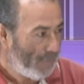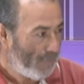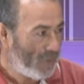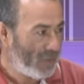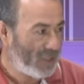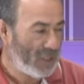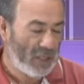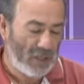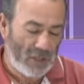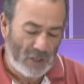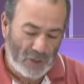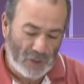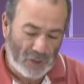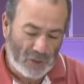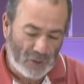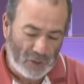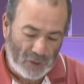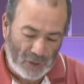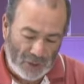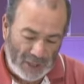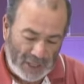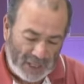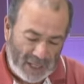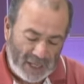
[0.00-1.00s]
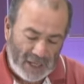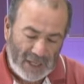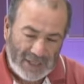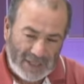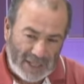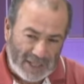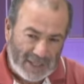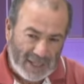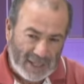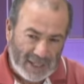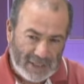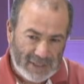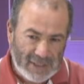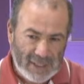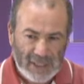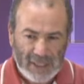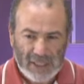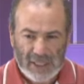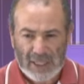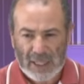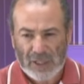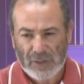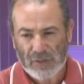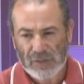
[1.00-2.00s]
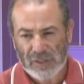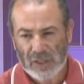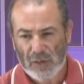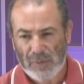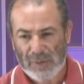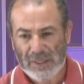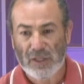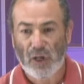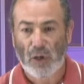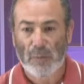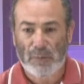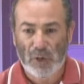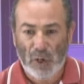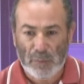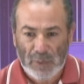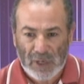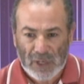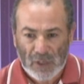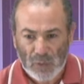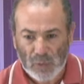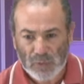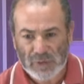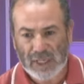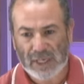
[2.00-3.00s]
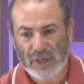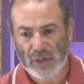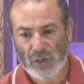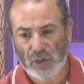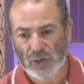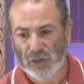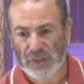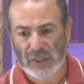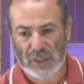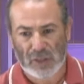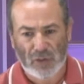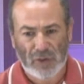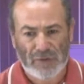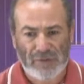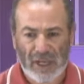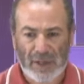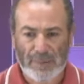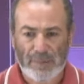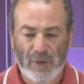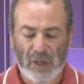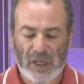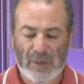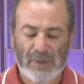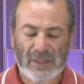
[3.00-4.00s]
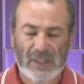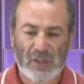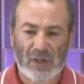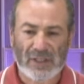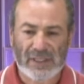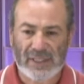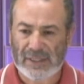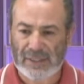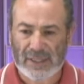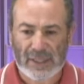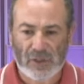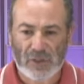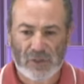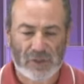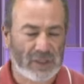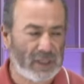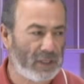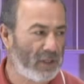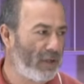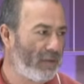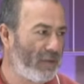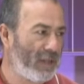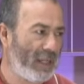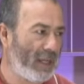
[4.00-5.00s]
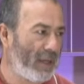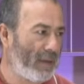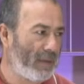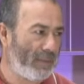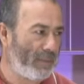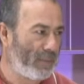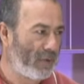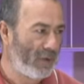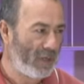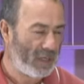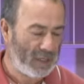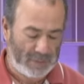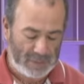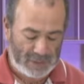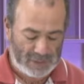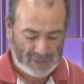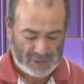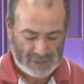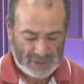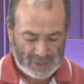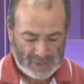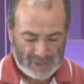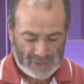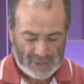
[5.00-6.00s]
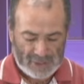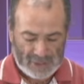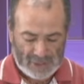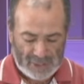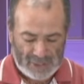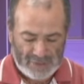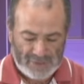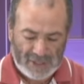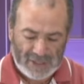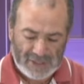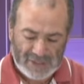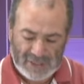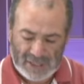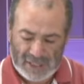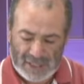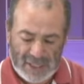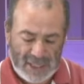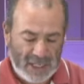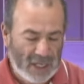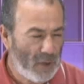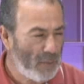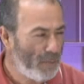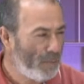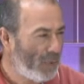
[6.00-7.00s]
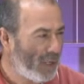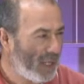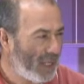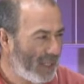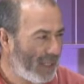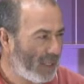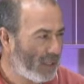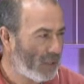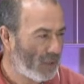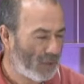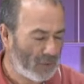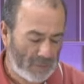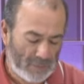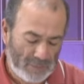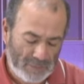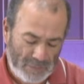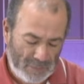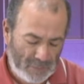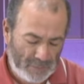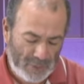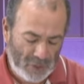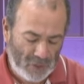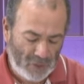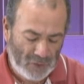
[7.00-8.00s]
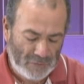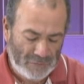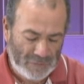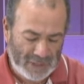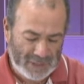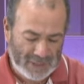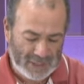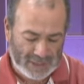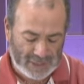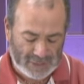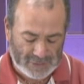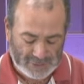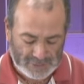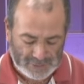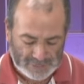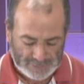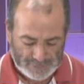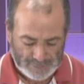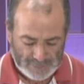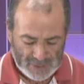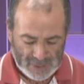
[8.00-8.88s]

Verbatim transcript: Entonces lo, lo, dejé, estandaricé, dije ya 12,5, pero pueden usar 12, no habría problema si lo hacen de 12, no habría problema. Le va se la chica un poquitito, pero no afecta tanto.